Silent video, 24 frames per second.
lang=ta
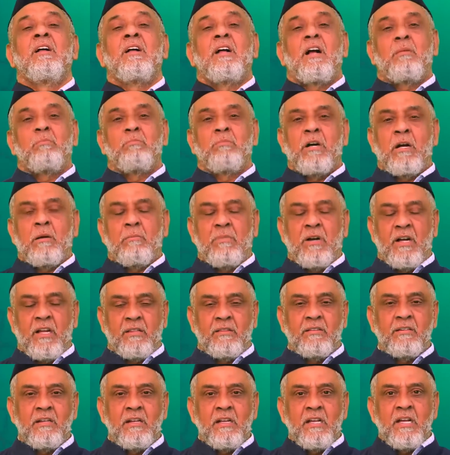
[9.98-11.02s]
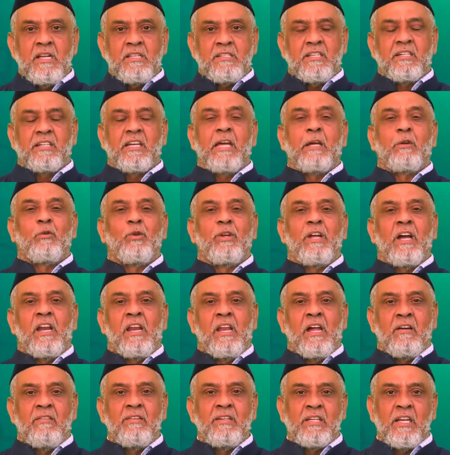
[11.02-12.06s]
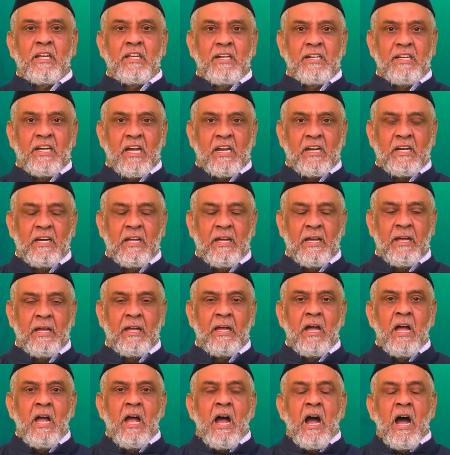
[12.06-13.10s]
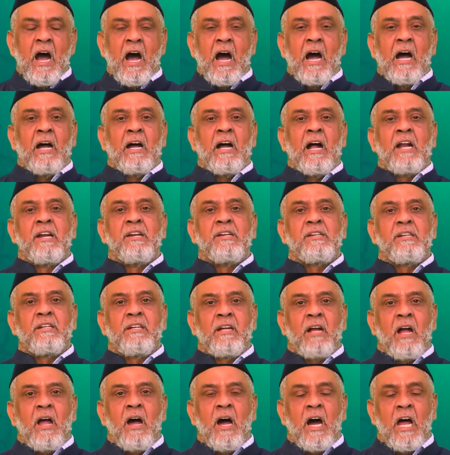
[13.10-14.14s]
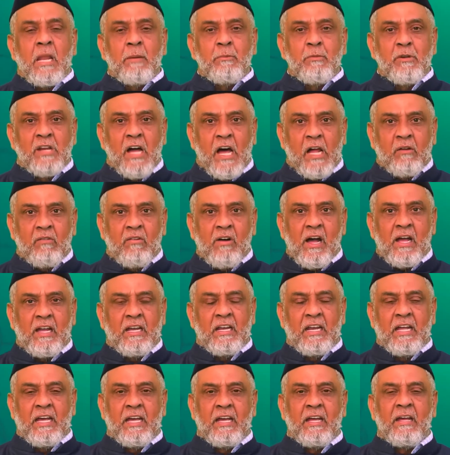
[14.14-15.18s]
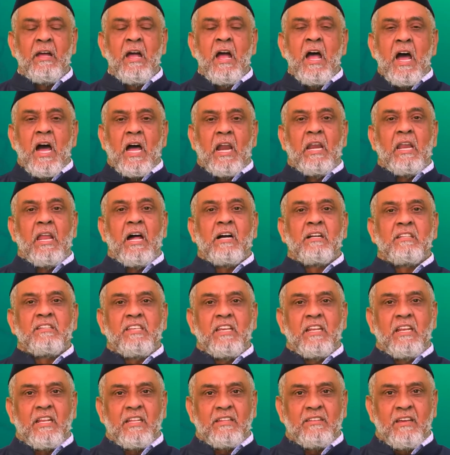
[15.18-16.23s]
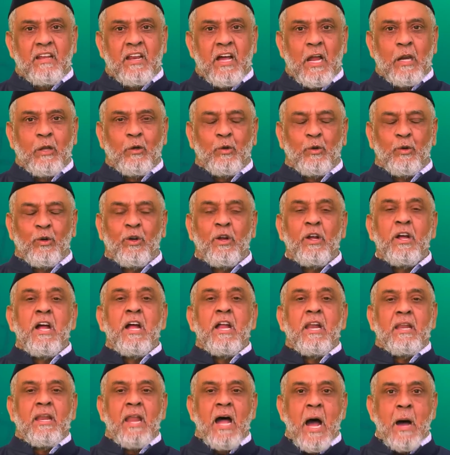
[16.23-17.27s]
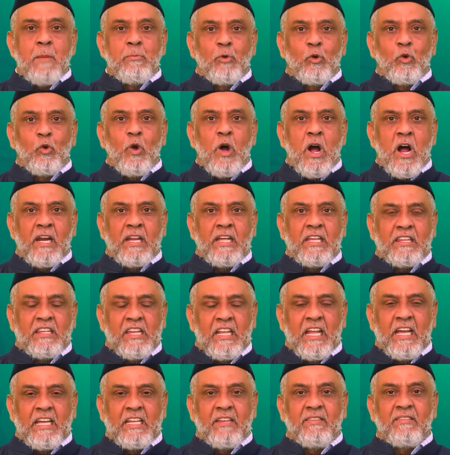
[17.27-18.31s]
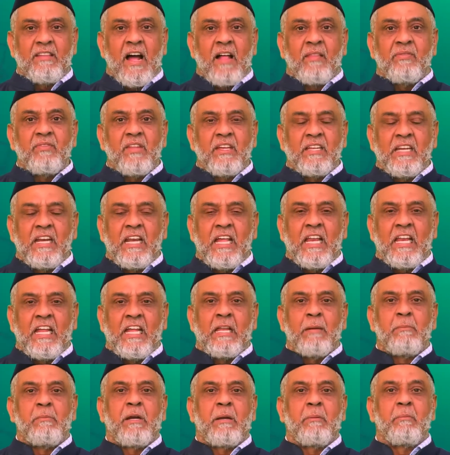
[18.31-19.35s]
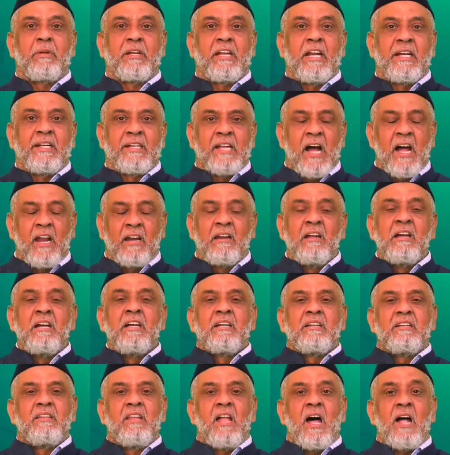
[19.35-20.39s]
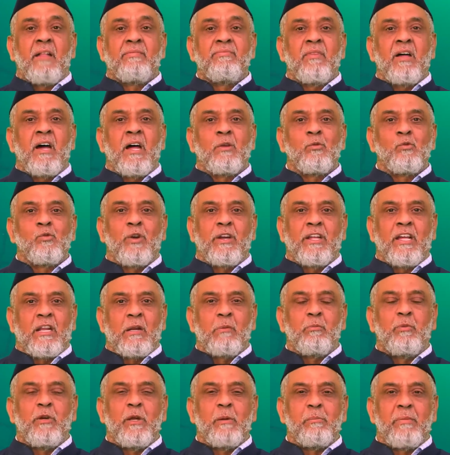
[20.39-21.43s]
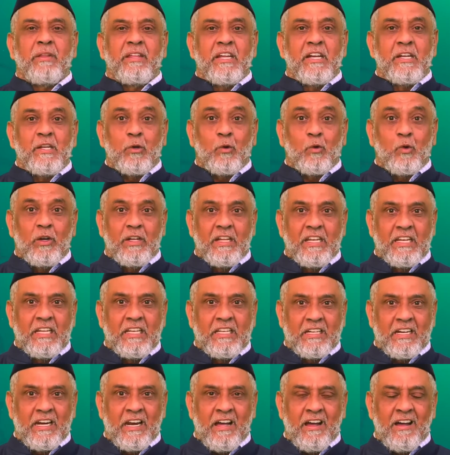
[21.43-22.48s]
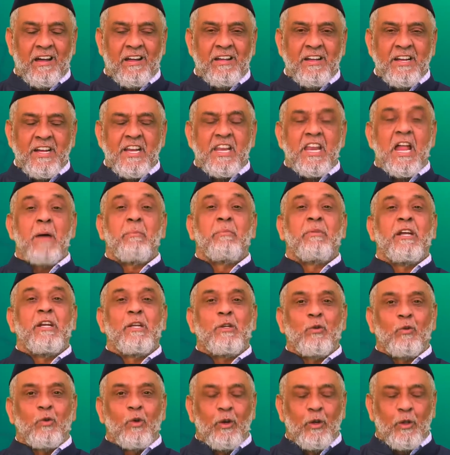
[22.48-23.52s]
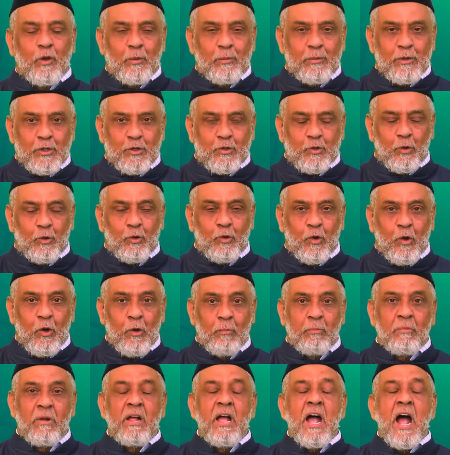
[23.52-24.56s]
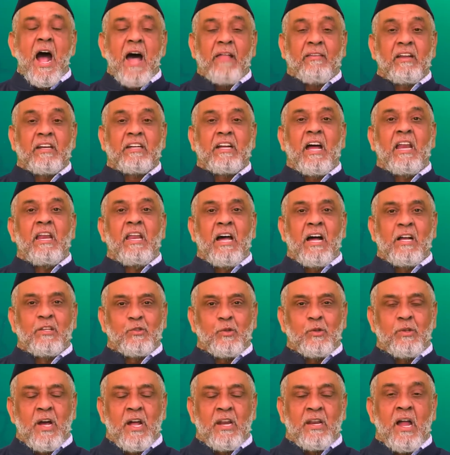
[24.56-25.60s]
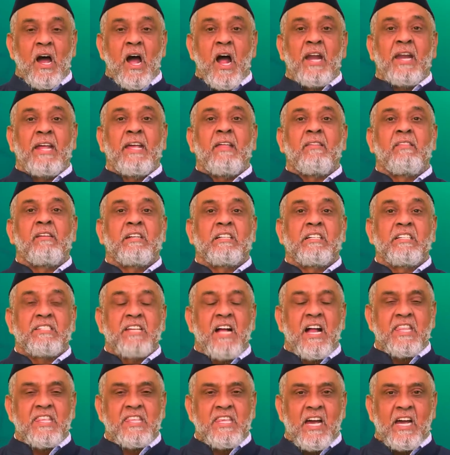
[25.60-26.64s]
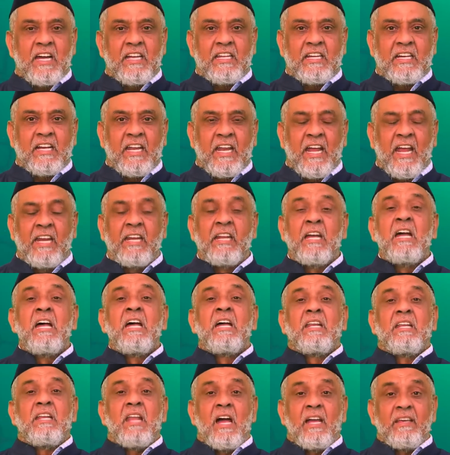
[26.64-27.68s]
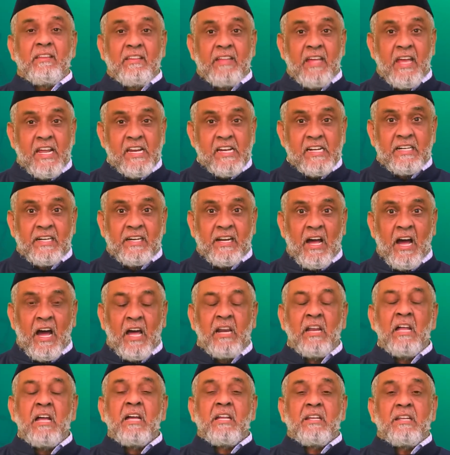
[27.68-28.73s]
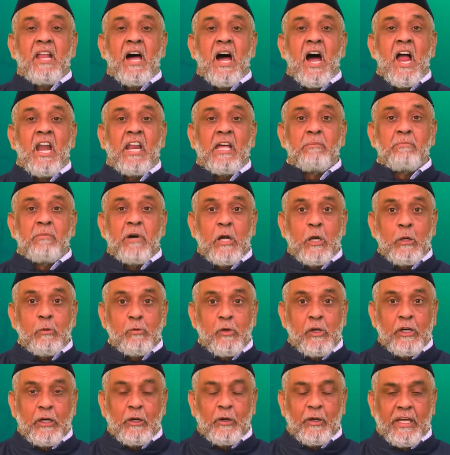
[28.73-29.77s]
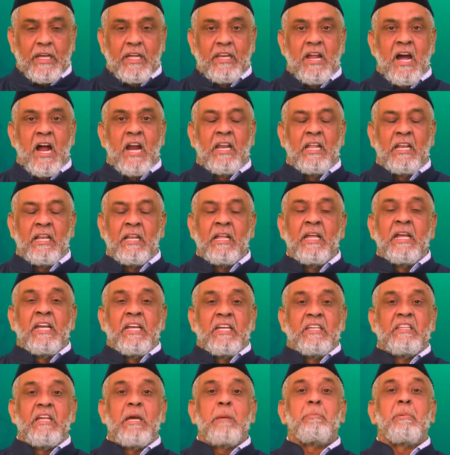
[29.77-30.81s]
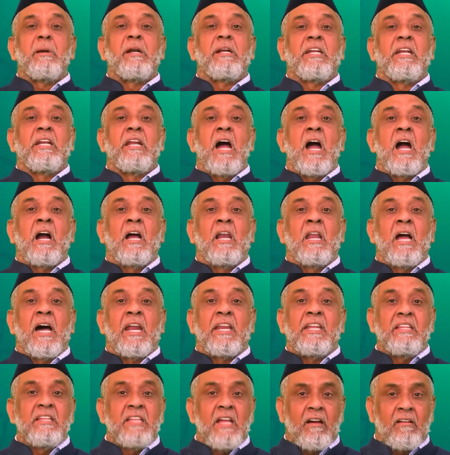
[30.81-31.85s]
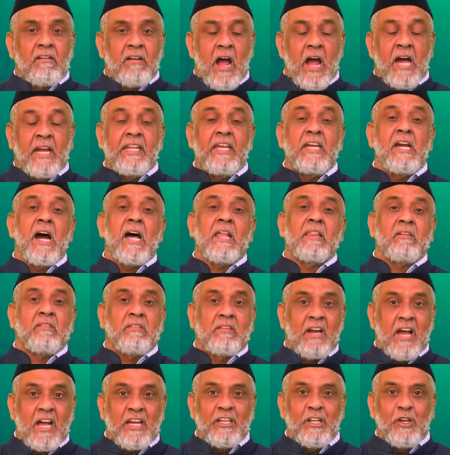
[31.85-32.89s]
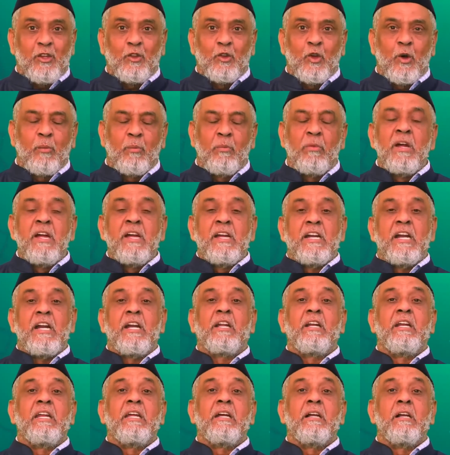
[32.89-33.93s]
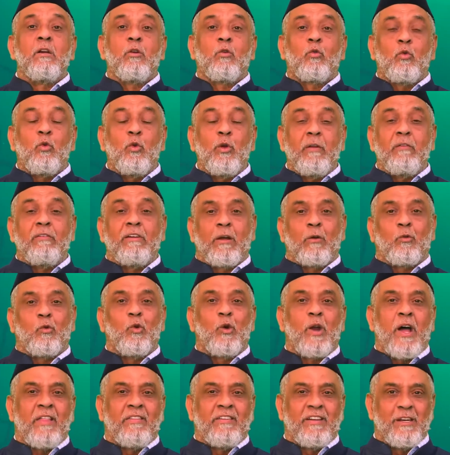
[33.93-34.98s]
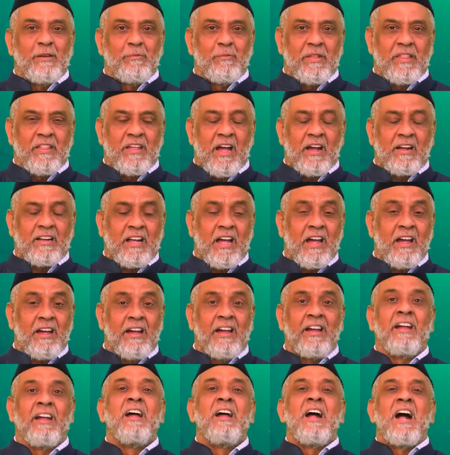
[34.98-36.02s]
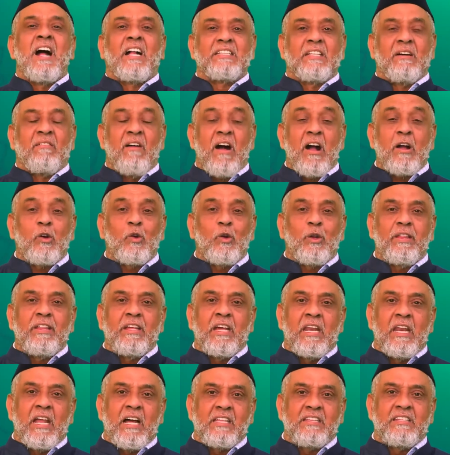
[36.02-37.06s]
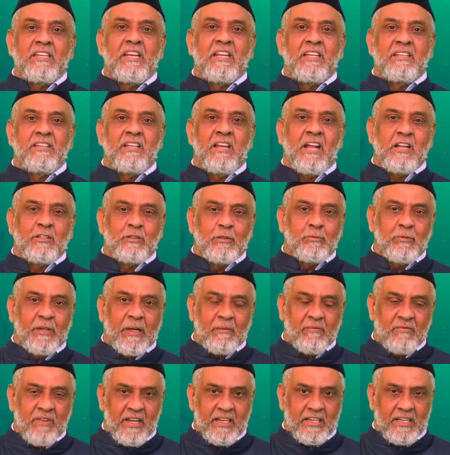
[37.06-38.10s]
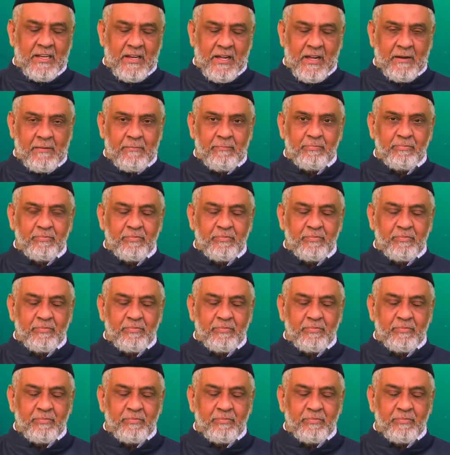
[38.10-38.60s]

அம்மா பாத் சங்கைக்குரிய அல்லாஹின் நல்லடியார்களே ஆக அன்று ஆலமுல் அருவாகிலே அல்லாஹ் ஜில்ல ஜலாலுகும் நாம் ரூஹானியத்திலே இருந்த அந்த நிலையிலே நம்மிடம் கேட்டான் நான் தான் உன்னுடைய ரப்பு என்பதை ஏற்றுக்கொள்கிறீர்களா நாம் ஏற்றுக்கொள்கிறோம் என்று சொன்னோம் அதற்கு அல்லாஹ் சொன்னான் நானே அதற்கு சாட்சியாக இருக்கிறேன் நான் ஏனென்றால் நாளை மறுமையுடைய நாளில் இதை பற்றி நாங்கள் அறிந்த அறியாதவர்களாக இருந்தோம் என்று நீங்கள் கூறிவிடக்கூடாது என்பதற்காக அந்த வாக்குறுதி அல்லாஹ் ஜில்ல ஜிலாக நம்மிடம் வாங்கினான்